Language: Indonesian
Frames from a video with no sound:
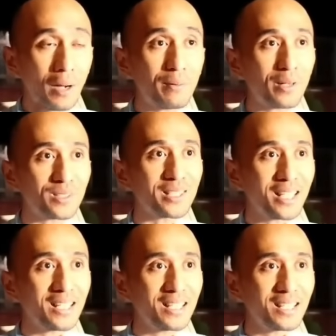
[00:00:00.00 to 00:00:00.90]
Paham maksud
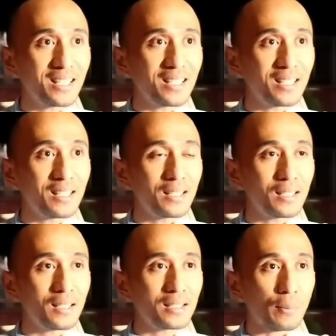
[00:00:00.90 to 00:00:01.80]
saya? Paham.
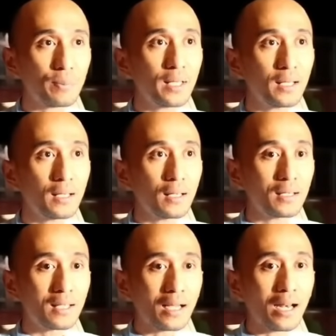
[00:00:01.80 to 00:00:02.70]
Tapi
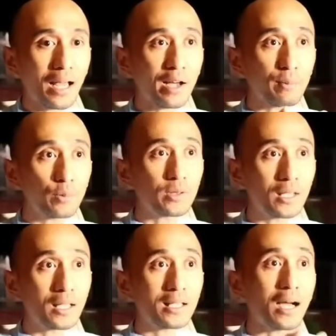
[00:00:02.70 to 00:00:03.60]
dengan air
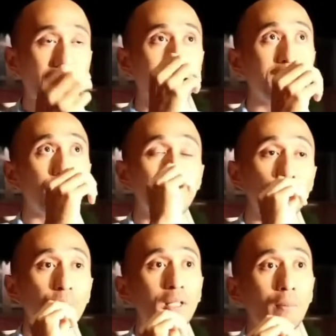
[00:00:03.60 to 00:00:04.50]
putih yang Anda
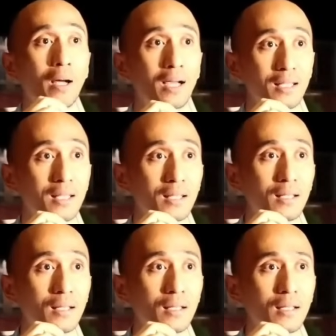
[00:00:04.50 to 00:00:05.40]
minum tiap hari,
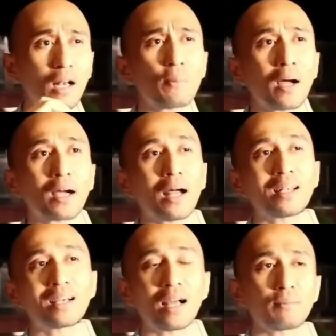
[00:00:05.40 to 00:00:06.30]
kenapa nggak
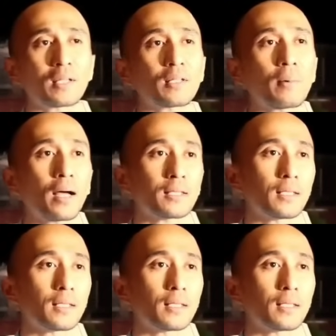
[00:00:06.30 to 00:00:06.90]
Anda nggak berterima